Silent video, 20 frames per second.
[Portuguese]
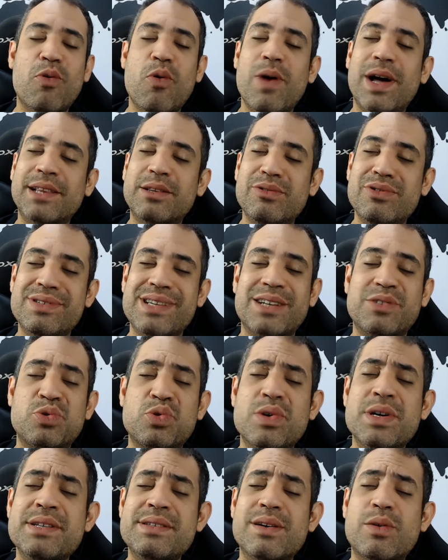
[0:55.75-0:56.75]
com
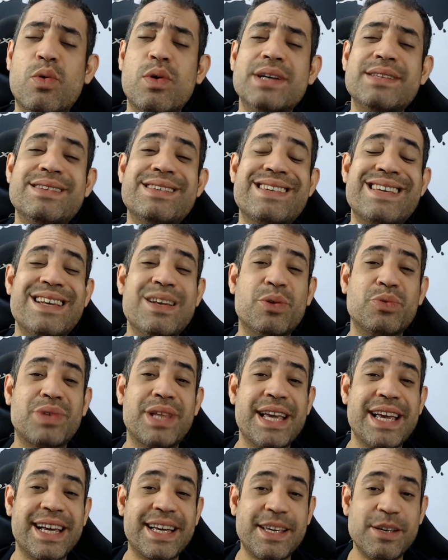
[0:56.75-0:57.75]
atualizações e coisas que não
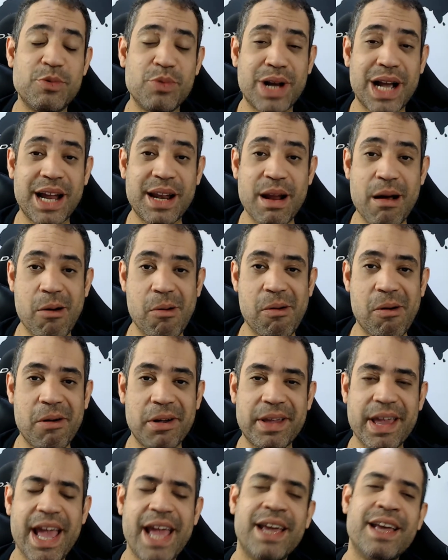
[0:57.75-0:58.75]
tem aqui no canal,
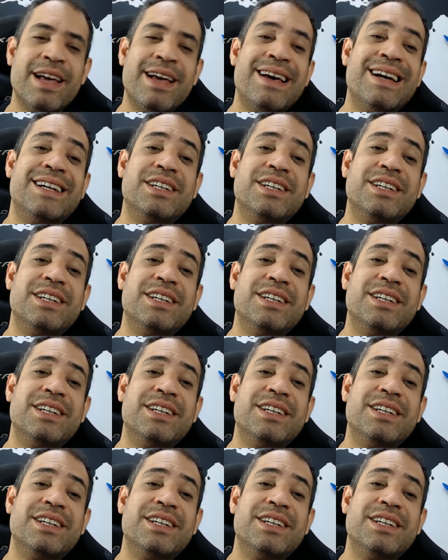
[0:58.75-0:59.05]
ok?